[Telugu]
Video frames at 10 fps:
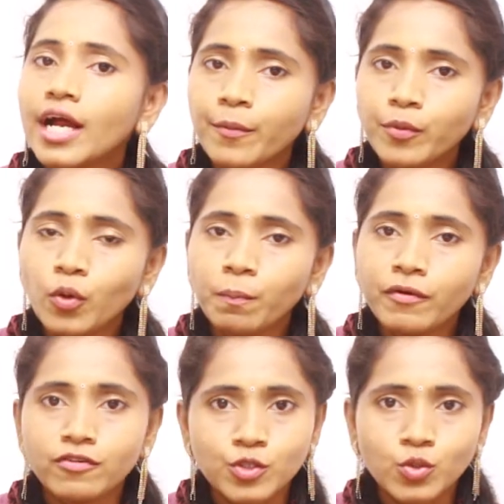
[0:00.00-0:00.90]
కడుపు
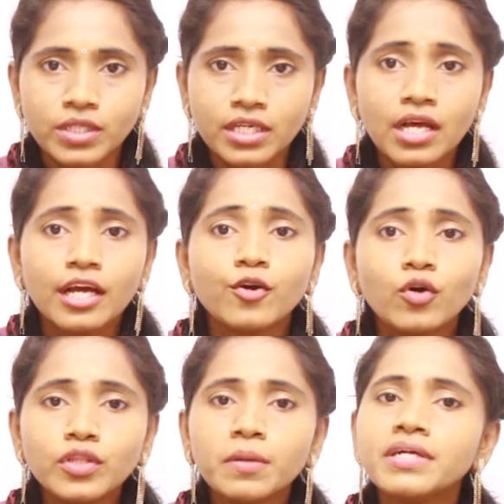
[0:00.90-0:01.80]
నొప్పి వస్తుంది
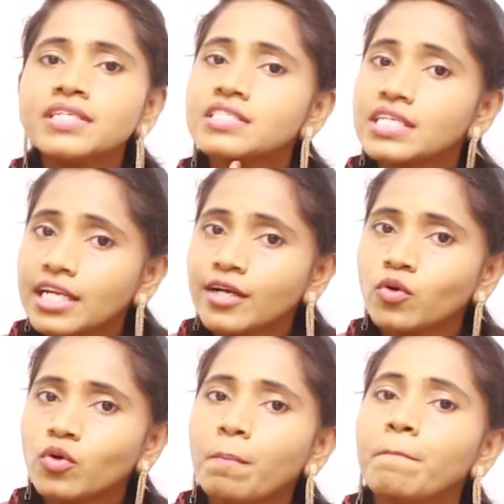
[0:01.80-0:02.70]
కొంతమంది
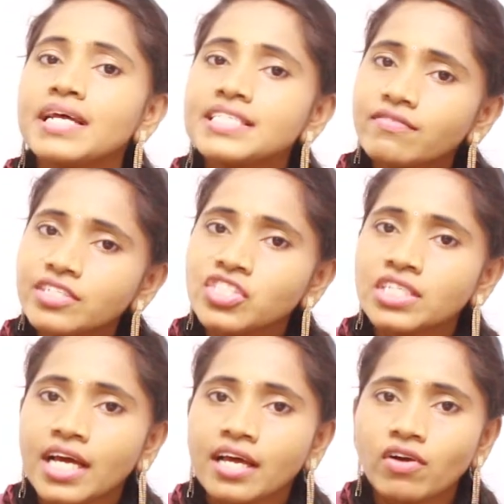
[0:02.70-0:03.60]
స్త్రీలకు
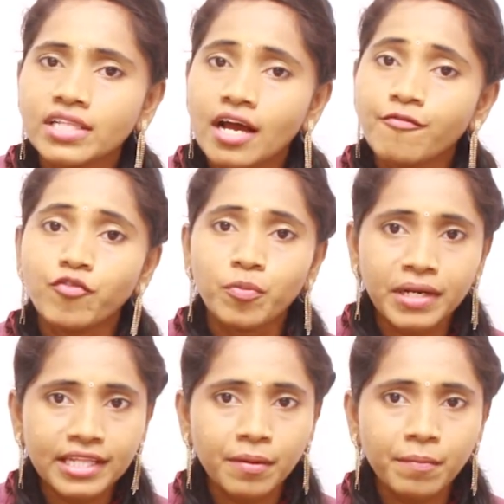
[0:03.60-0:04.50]
ప్రసవించిన తర్వాత
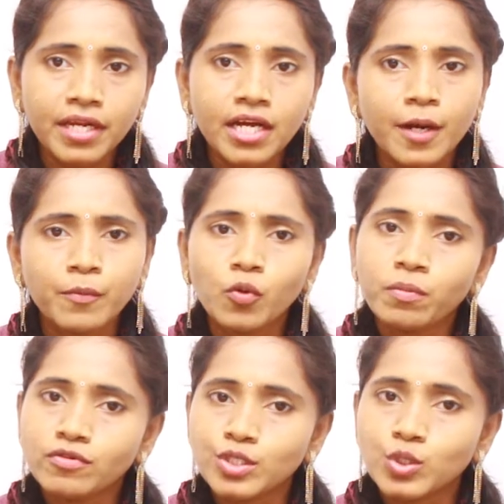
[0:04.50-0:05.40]
విపరీతమైన కడుపు
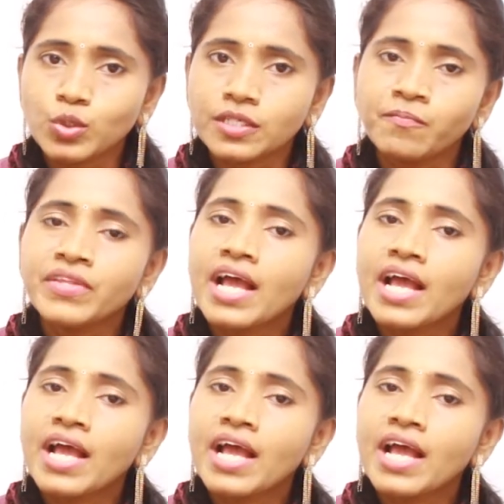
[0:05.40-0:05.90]
నొప్పి వస్తుంది